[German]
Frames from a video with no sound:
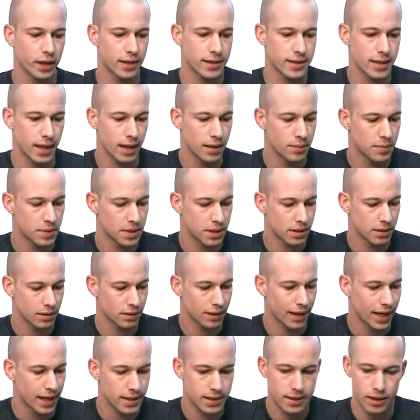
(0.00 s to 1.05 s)
Ich selbst
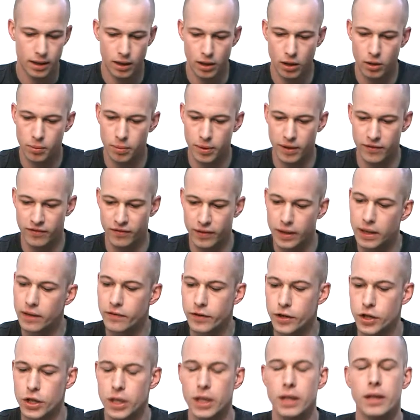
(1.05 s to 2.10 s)
lasse auch bei vielen
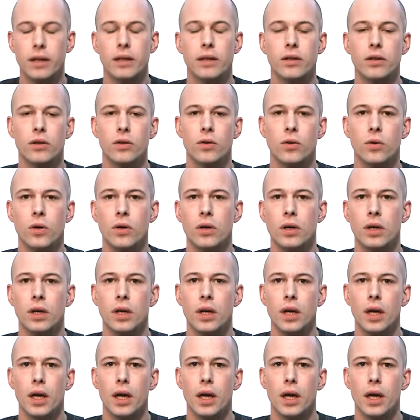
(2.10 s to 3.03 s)
verschiedenen Drucken